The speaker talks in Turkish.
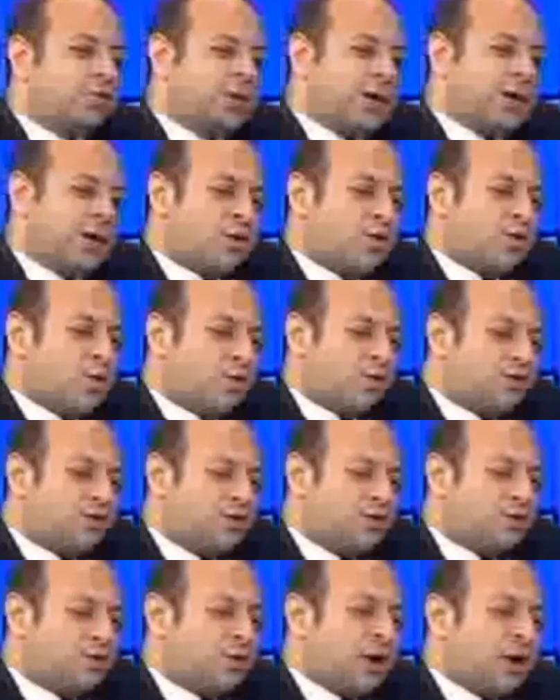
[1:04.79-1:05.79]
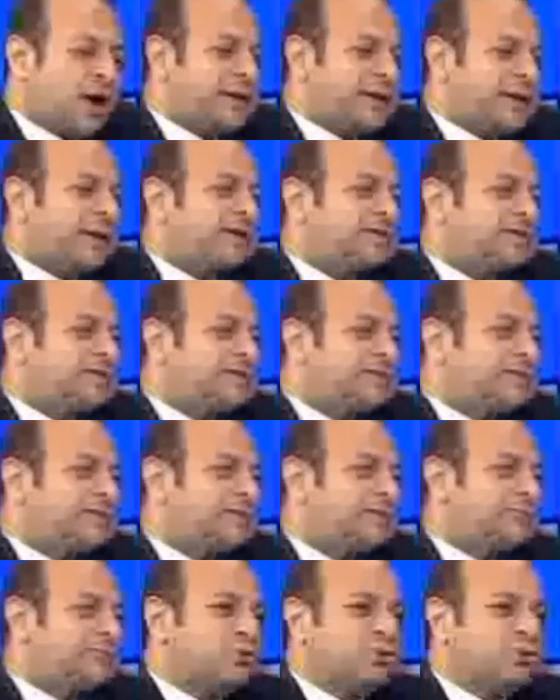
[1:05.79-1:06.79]
ortaya koyduğu
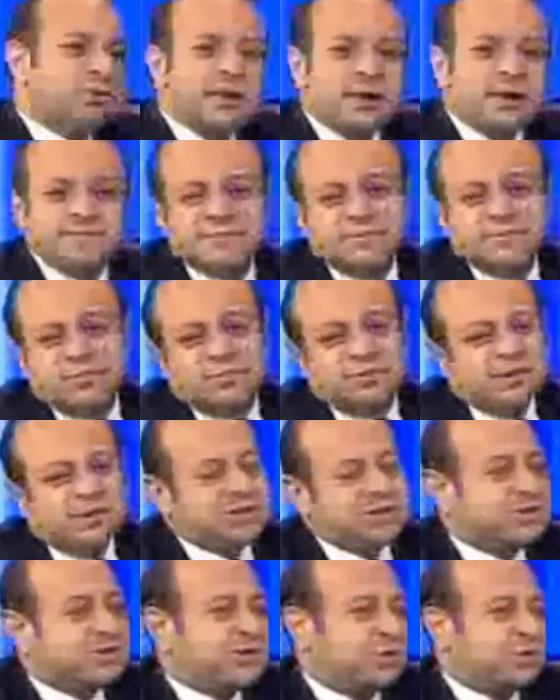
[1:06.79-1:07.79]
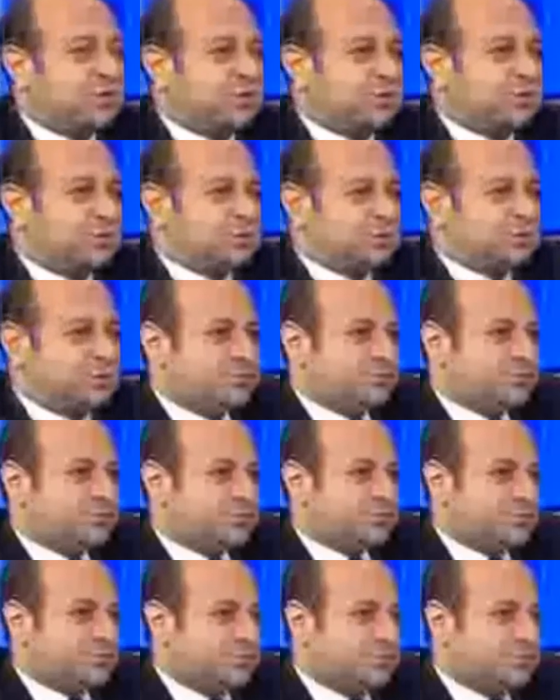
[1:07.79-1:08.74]
analizin bugün hepsinin ortaya çıktığını görüyoruz.